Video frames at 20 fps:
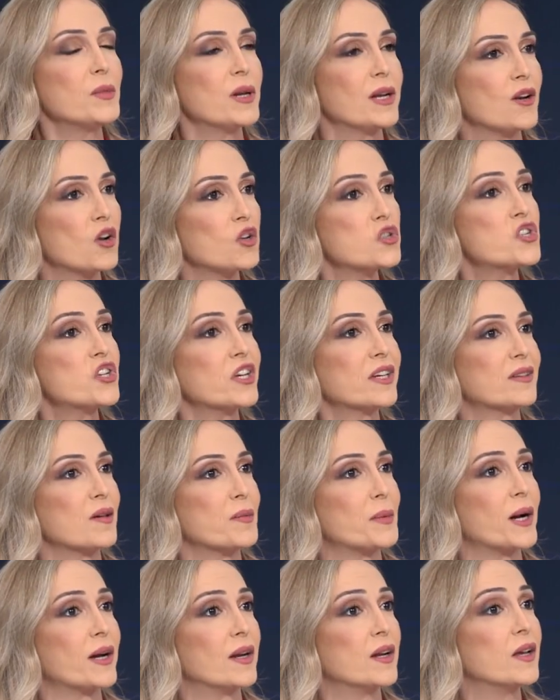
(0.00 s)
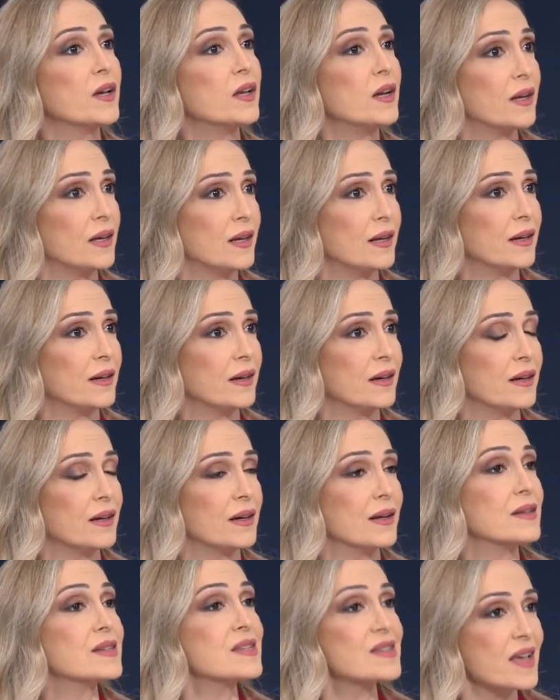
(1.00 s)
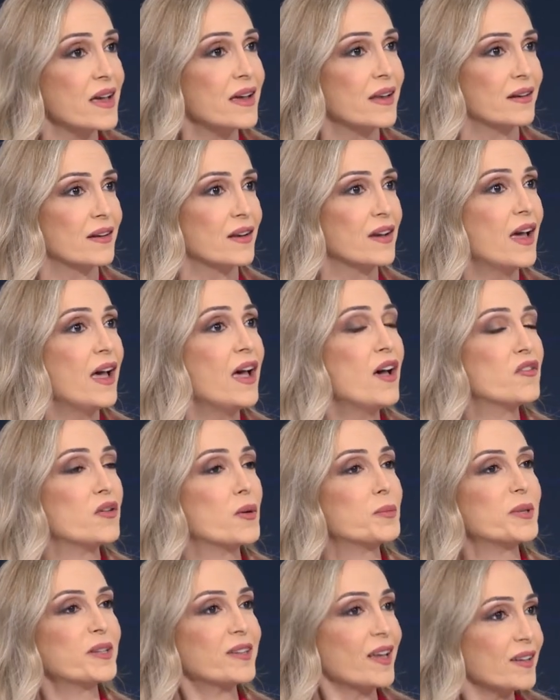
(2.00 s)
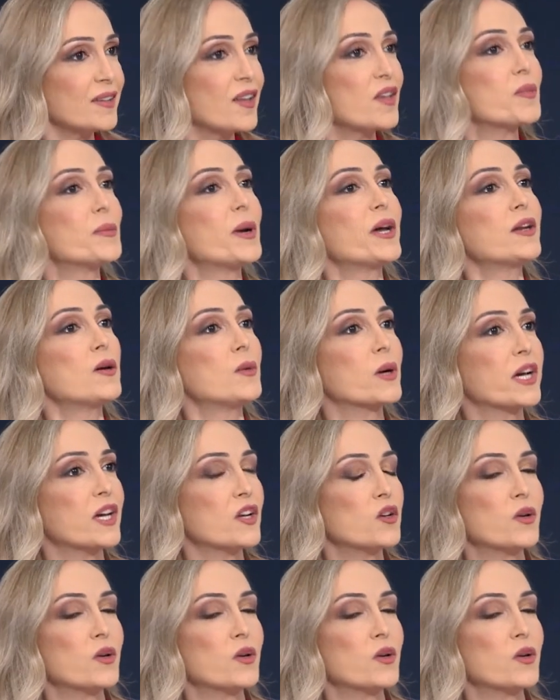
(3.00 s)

اللوجيك تبع الانسان فبتتحدث معنا وكانه